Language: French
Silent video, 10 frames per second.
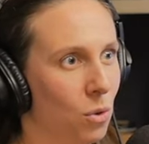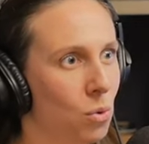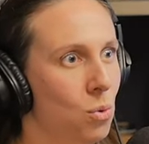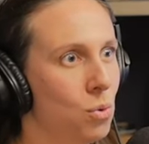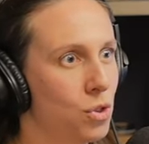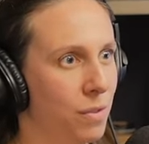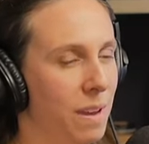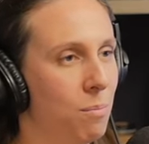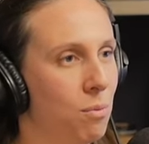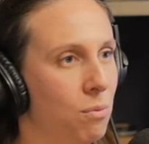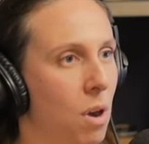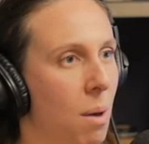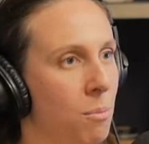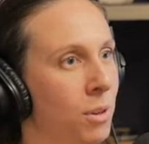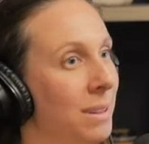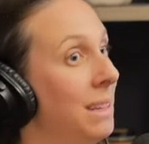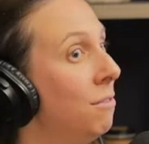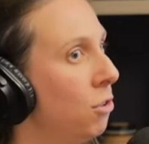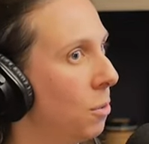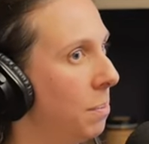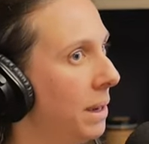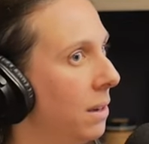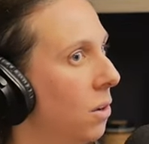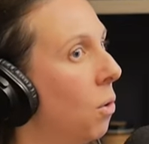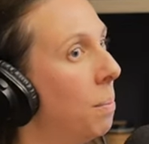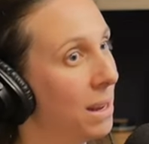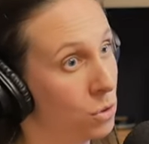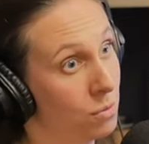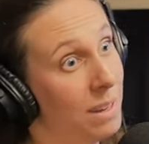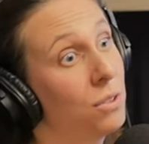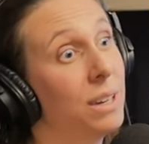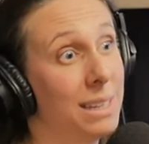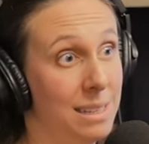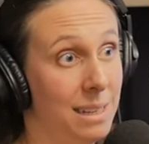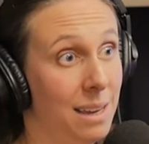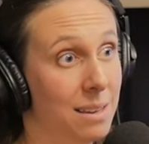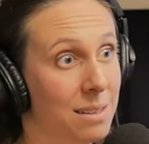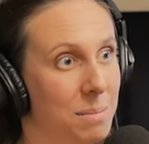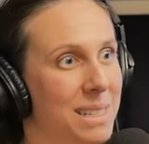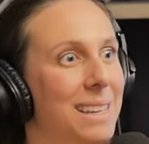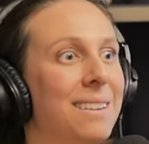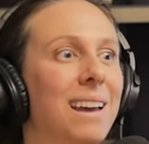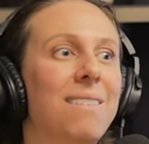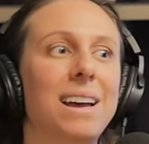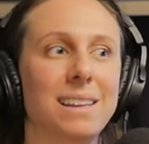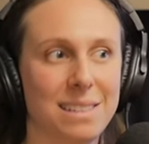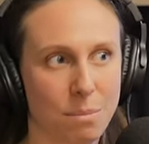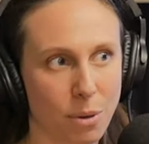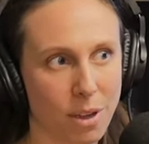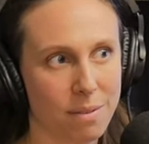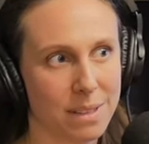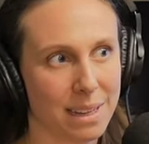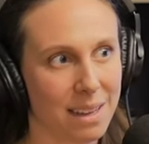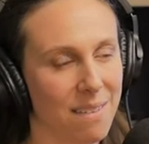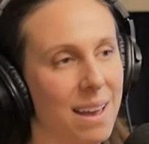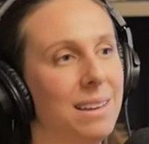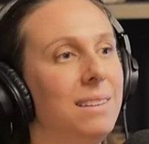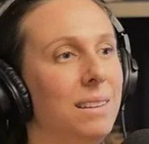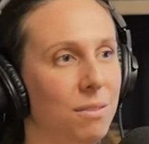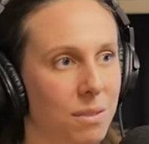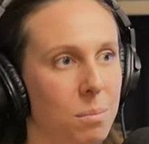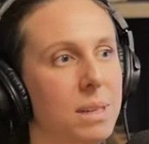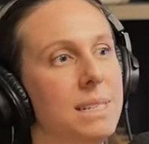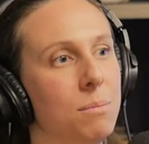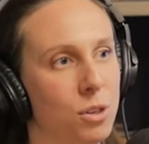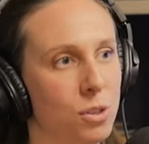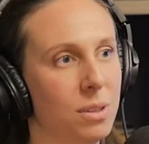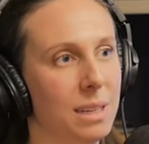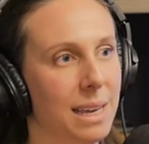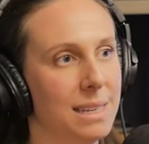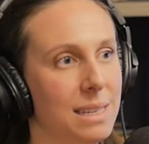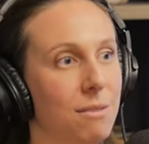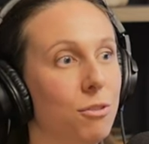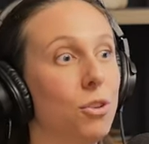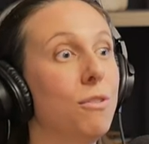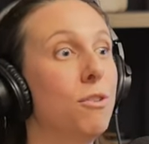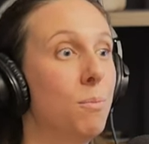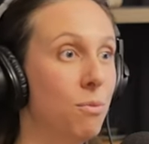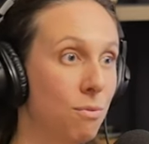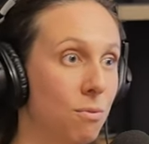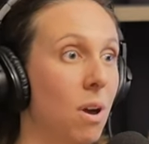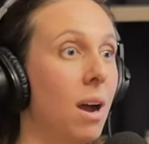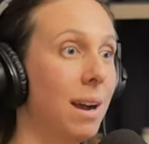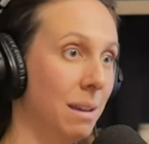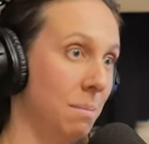où je vais pouvoir me développer. On parle souvent de résilience, mais c'est à travers les épreuves, c'est à travers les défis et les émotions négatives que va pouvoir